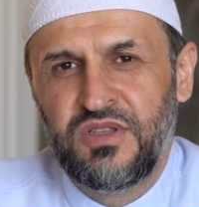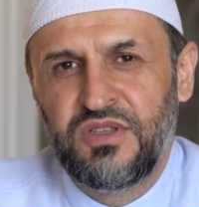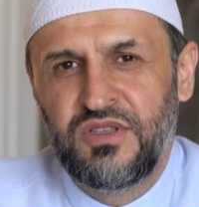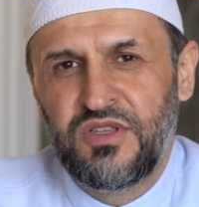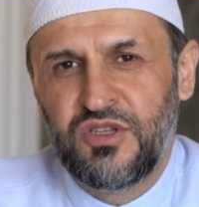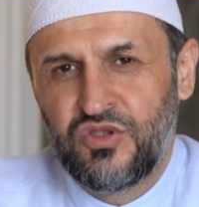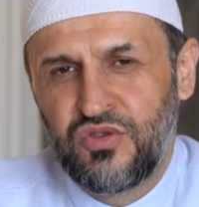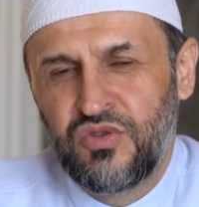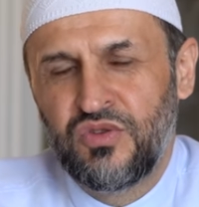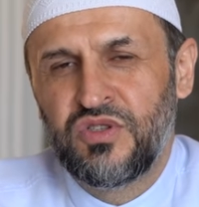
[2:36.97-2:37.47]

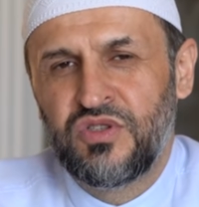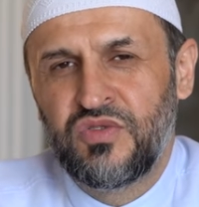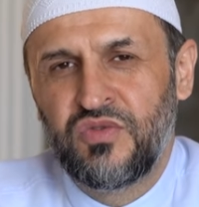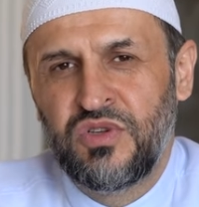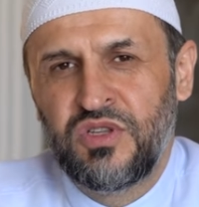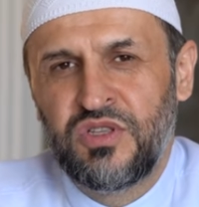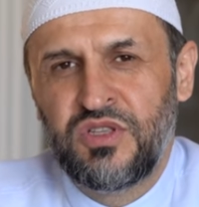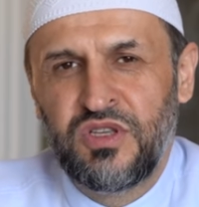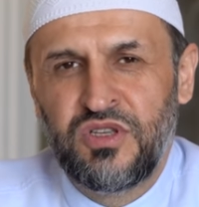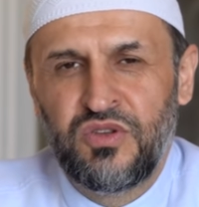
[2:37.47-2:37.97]
достоинства
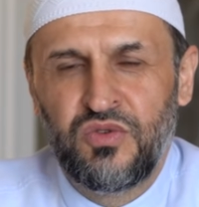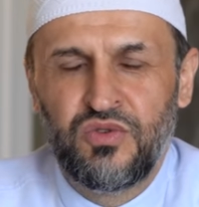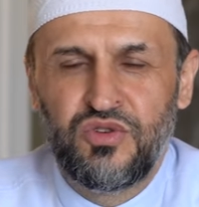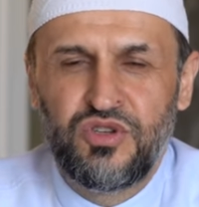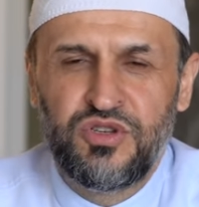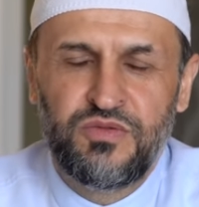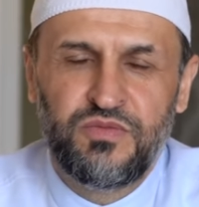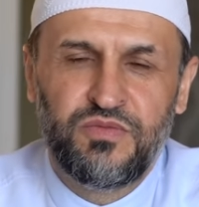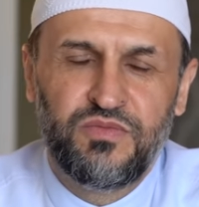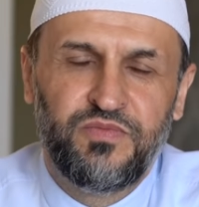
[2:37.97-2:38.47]
этой
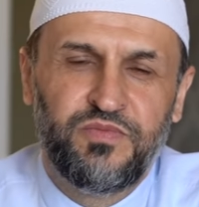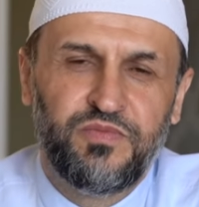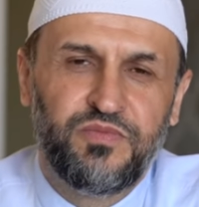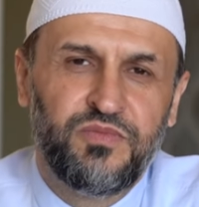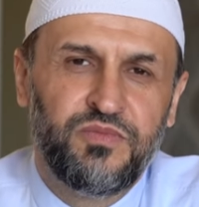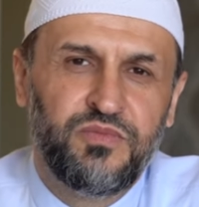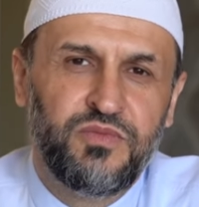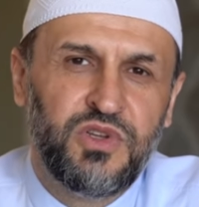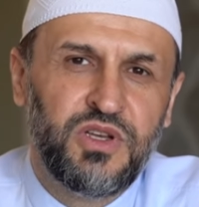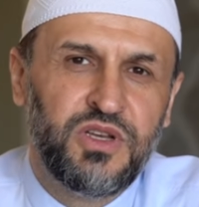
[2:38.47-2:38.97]
ночи
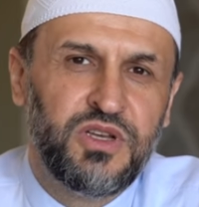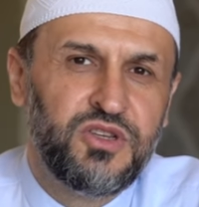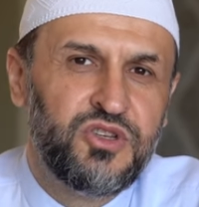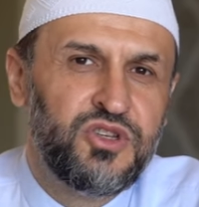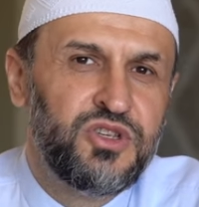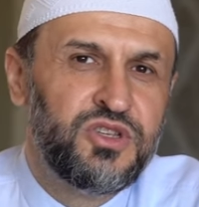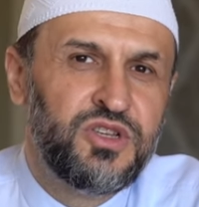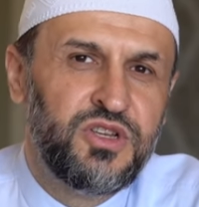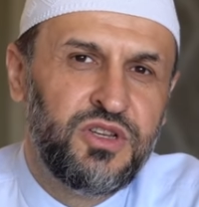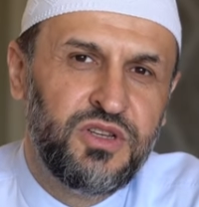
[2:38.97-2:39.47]

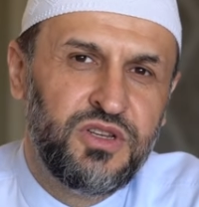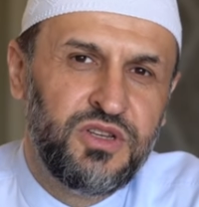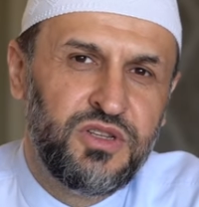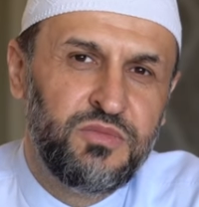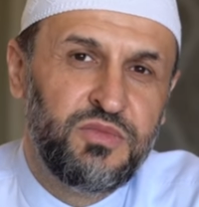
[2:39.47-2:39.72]
многочисленны